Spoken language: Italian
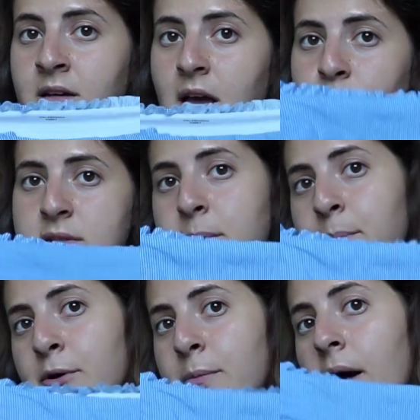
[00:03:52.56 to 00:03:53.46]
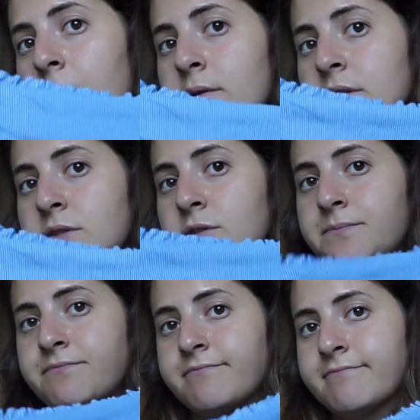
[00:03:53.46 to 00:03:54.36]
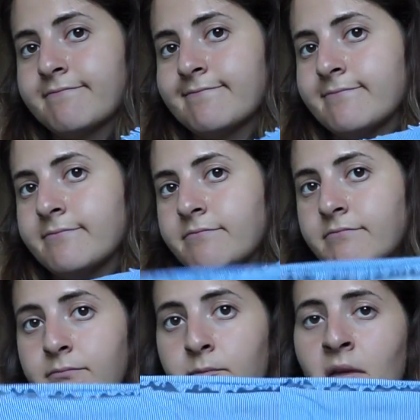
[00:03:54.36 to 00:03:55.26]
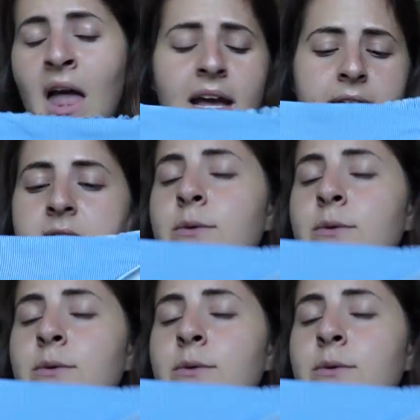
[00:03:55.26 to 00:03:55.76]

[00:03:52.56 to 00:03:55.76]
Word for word: È uno slip normale questo. Anche